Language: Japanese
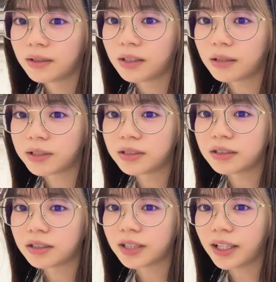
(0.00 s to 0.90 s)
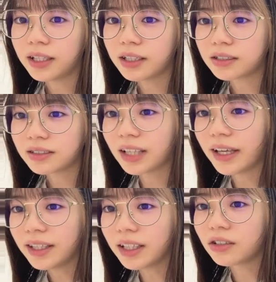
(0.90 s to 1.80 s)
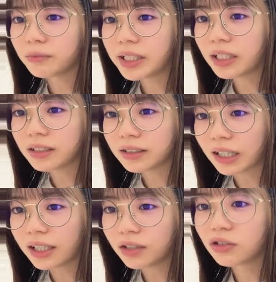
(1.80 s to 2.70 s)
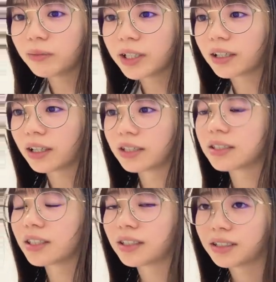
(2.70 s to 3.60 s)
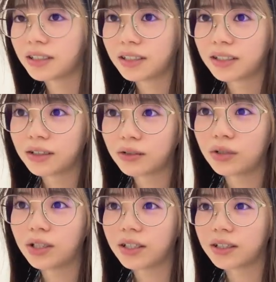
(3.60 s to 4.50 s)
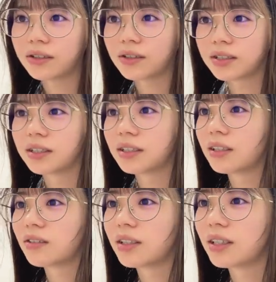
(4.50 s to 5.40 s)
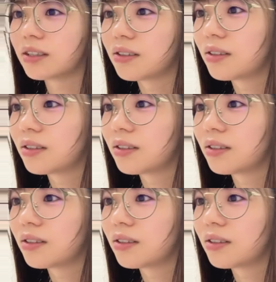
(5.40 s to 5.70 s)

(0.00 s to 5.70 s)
だって別にさ最悪最悪よめちゃくちゃ最悪飲まなきゃいい話じゃんコーヒー苦手とかさなんとか苦手とか